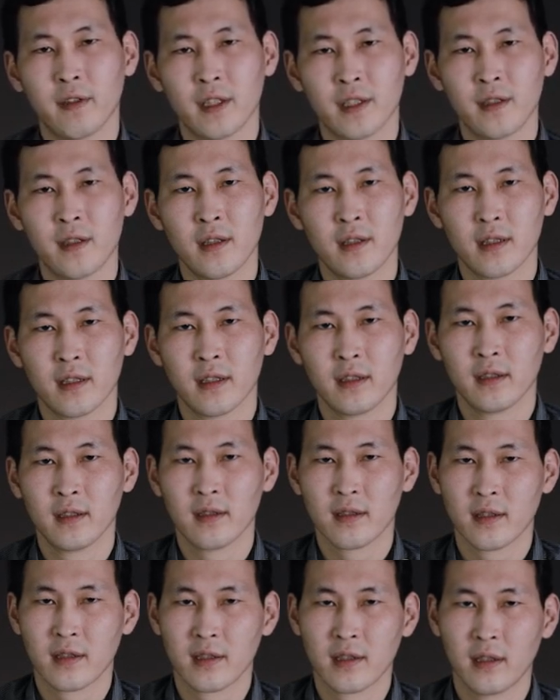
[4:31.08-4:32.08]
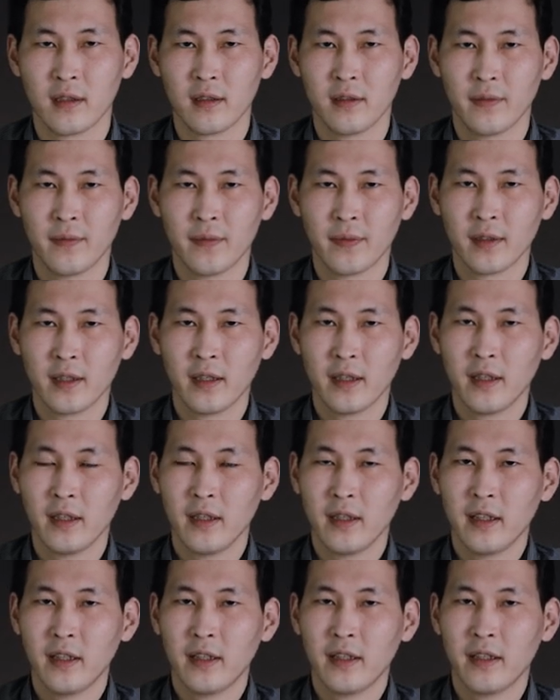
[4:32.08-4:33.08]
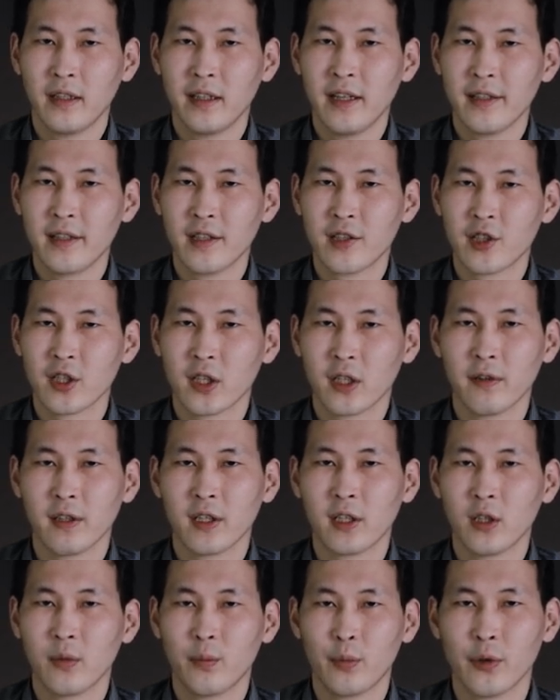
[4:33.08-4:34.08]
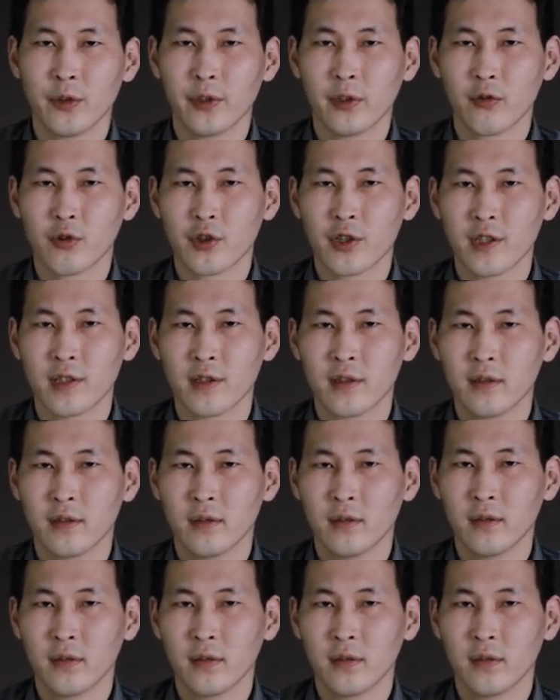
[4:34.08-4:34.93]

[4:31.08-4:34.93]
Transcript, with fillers: Возница сказал, «Этот человек понял жизнь.